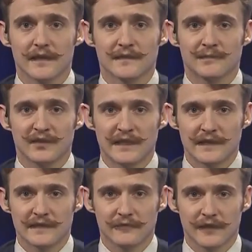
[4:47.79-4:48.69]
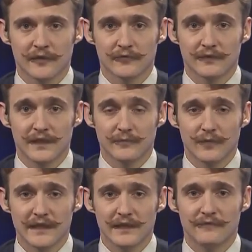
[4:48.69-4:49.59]
сплотиться вокруг
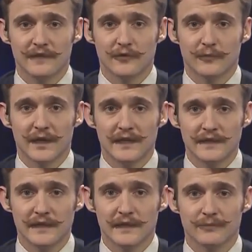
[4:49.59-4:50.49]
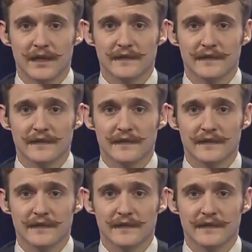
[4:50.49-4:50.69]
Германии в ее политике по